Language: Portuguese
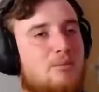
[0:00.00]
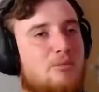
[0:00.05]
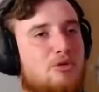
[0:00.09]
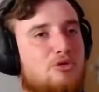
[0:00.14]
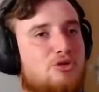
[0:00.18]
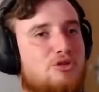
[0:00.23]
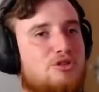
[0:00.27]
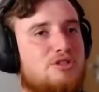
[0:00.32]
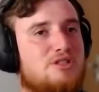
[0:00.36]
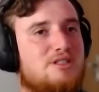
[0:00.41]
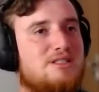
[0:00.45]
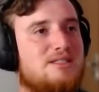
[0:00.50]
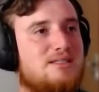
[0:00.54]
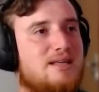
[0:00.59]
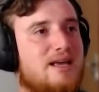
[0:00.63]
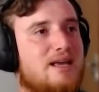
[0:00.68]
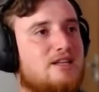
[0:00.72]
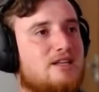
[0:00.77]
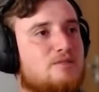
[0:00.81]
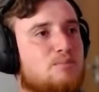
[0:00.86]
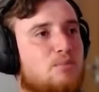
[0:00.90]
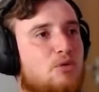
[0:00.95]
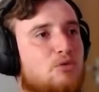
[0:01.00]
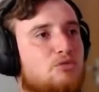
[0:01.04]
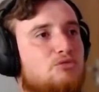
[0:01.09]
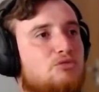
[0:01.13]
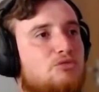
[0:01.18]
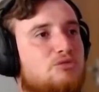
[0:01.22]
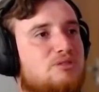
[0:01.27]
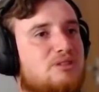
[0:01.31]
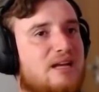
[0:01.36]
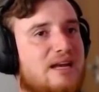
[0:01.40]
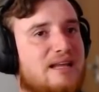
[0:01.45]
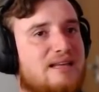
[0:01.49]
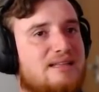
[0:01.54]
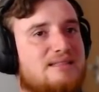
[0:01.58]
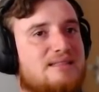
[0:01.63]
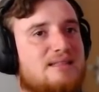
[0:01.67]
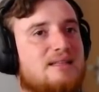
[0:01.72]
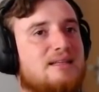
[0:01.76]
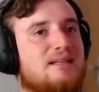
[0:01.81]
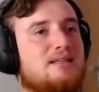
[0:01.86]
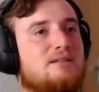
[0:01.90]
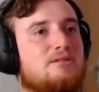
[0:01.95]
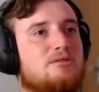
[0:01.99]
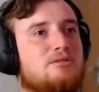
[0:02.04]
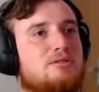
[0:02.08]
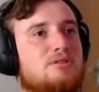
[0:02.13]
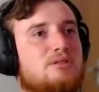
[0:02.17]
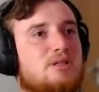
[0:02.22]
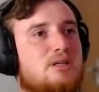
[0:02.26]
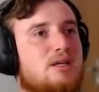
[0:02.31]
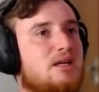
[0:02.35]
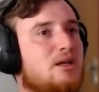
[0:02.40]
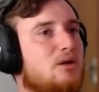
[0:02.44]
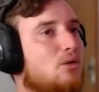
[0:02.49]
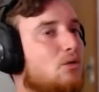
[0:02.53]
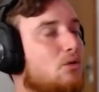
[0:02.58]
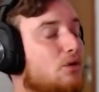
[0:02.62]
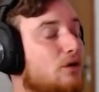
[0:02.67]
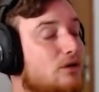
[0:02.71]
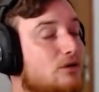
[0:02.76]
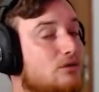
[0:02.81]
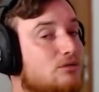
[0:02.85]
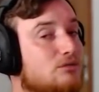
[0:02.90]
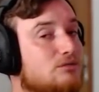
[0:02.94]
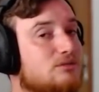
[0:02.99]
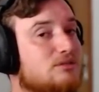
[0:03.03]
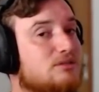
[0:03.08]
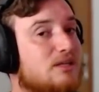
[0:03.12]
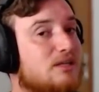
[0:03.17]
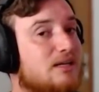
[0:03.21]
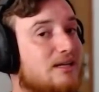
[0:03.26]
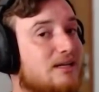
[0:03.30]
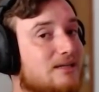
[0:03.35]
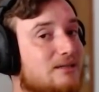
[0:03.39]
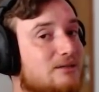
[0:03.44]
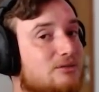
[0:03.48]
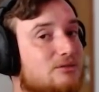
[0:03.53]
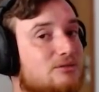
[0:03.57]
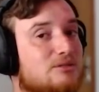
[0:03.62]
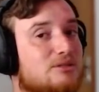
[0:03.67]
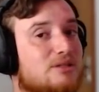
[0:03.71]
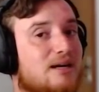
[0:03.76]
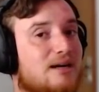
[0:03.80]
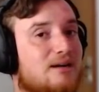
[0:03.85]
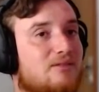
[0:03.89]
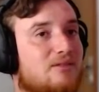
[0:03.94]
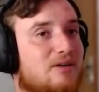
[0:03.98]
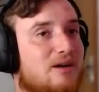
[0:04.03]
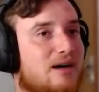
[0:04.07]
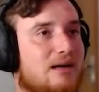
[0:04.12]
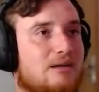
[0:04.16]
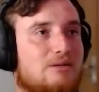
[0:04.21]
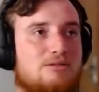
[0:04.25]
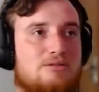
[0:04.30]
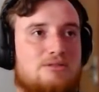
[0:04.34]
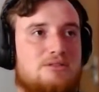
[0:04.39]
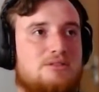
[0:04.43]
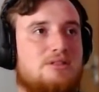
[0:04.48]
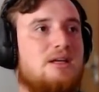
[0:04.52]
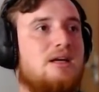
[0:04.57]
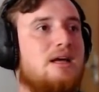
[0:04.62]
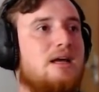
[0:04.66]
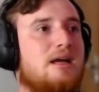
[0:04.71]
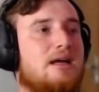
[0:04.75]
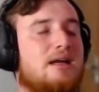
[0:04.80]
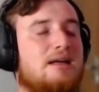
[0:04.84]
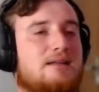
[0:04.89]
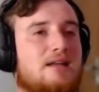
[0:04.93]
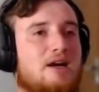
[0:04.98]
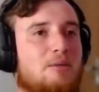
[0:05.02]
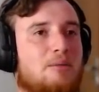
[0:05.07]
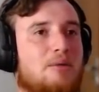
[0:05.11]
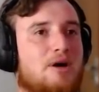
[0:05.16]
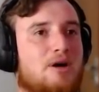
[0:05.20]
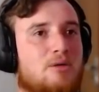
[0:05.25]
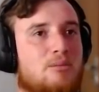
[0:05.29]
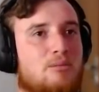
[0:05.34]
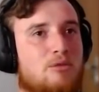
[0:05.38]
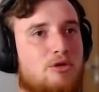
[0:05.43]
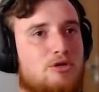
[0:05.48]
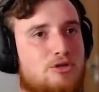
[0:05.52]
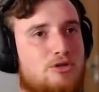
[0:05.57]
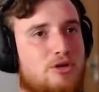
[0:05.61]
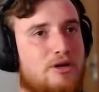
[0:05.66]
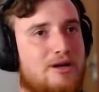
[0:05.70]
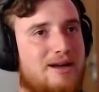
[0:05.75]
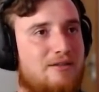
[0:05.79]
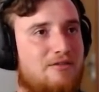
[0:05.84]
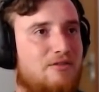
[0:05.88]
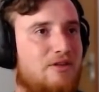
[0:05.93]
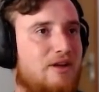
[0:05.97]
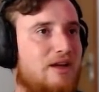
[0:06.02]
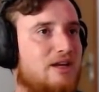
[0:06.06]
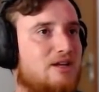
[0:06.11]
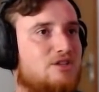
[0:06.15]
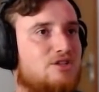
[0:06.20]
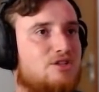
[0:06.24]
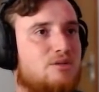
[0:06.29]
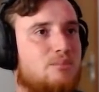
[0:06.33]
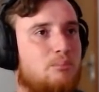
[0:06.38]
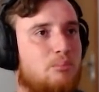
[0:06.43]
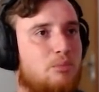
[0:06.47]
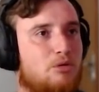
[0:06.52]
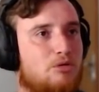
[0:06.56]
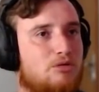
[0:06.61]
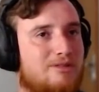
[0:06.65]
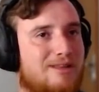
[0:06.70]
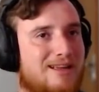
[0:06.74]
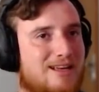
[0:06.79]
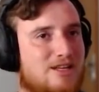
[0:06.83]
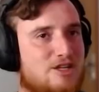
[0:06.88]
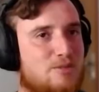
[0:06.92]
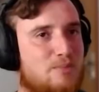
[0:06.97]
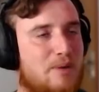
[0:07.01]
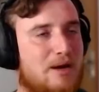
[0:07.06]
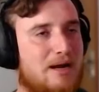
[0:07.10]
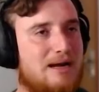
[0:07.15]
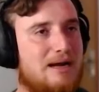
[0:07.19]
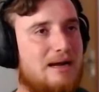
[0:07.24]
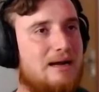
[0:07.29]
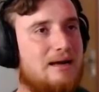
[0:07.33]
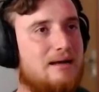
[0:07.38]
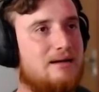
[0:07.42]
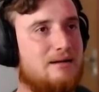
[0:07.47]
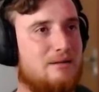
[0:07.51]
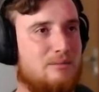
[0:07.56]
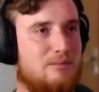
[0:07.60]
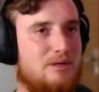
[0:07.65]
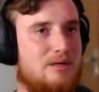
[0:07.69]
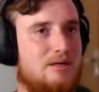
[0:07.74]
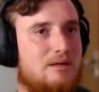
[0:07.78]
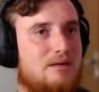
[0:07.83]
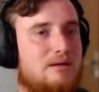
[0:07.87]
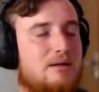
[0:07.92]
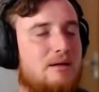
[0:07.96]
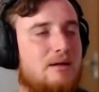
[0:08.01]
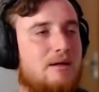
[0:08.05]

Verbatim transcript: é um motor de 6.3 litros e 800 cavalos. Então, mano, motor na frente, potente pra caramba.